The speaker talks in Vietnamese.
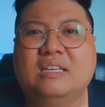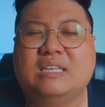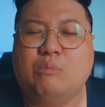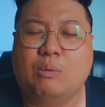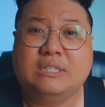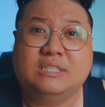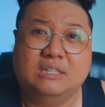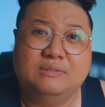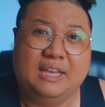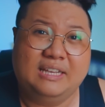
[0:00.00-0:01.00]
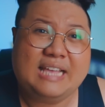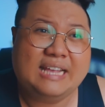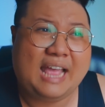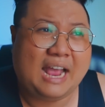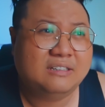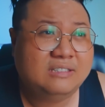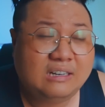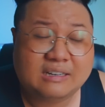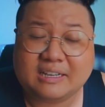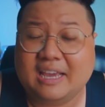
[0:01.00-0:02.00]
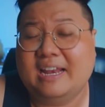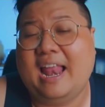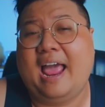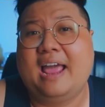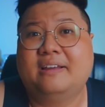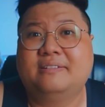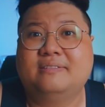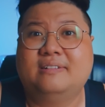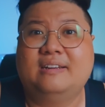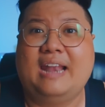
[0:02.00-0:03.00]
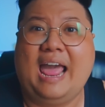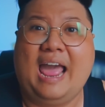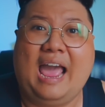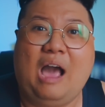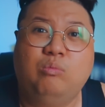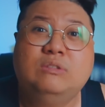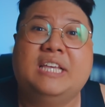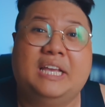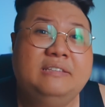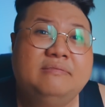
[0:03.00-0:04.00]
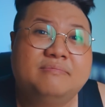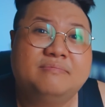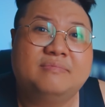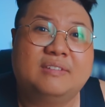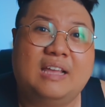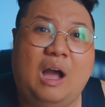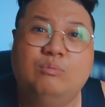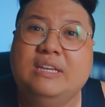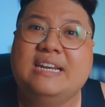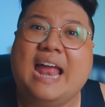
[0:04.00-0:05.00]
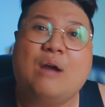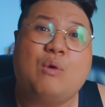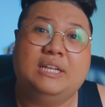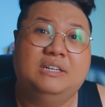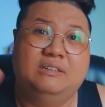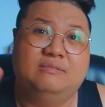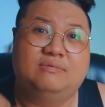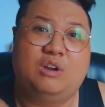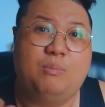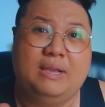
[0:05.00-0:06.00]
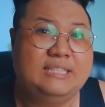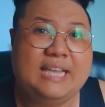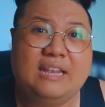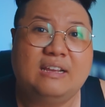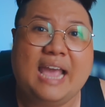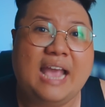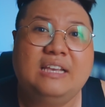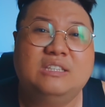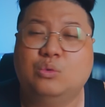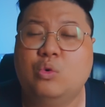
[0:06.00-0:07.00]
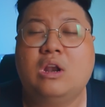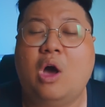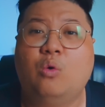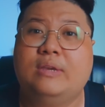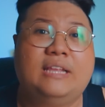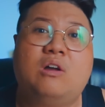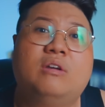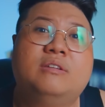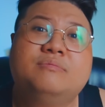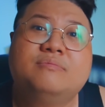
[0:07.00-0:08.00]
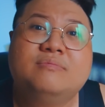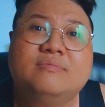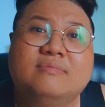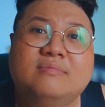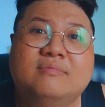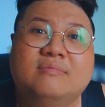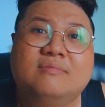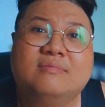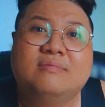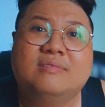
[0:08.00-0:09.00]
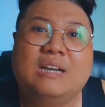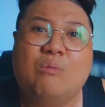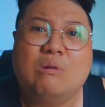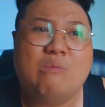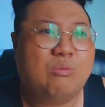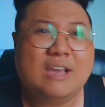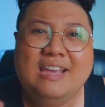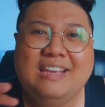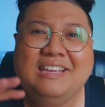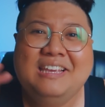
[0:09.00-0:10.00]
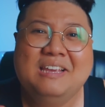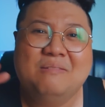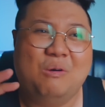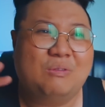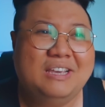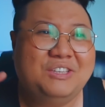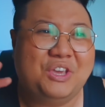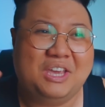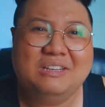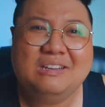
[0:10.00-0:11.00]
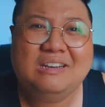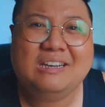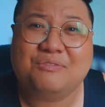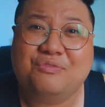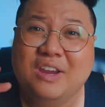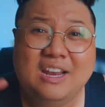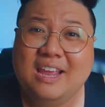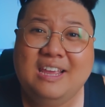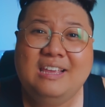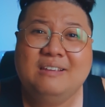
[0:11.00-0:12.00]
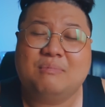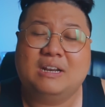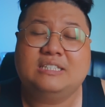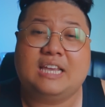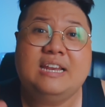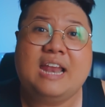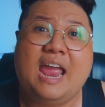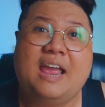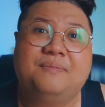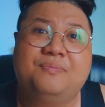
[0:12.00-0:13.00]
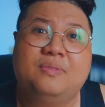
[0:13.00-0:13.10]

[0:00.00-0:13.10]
trong một cái sự kiện tai nạn rất là kỳ lạ là ổng xỉn ổng đi ra ngoài đường rồi bị xe nó cán trên đường quốc lộ vậy thôi không có một cái một cái chuyện nó rất là phi lý mà nó xảy ra